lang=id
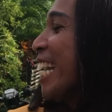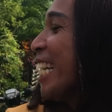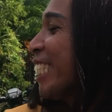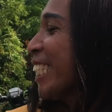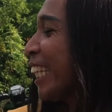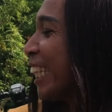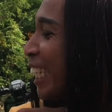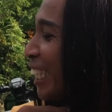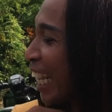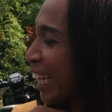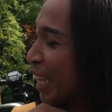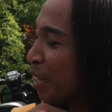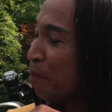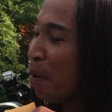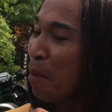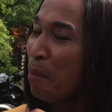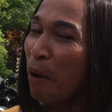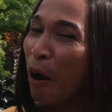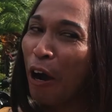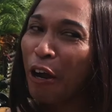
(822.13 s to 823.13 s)
cantik-cantik
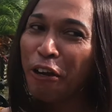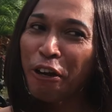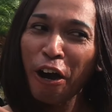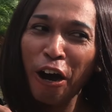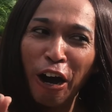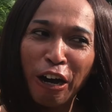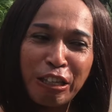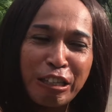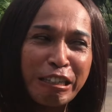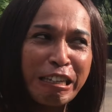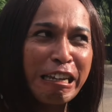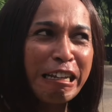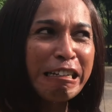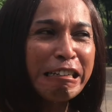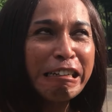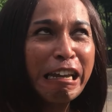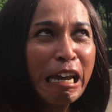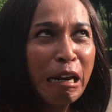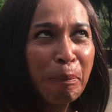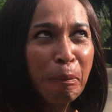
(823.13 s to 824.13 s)
membodoh
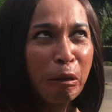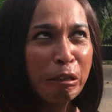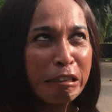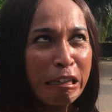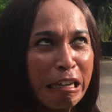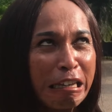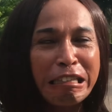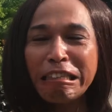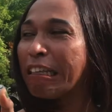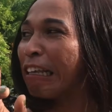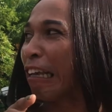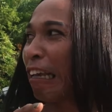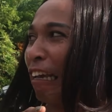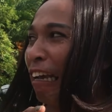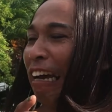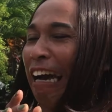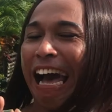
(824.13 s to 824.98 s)
skincare posisi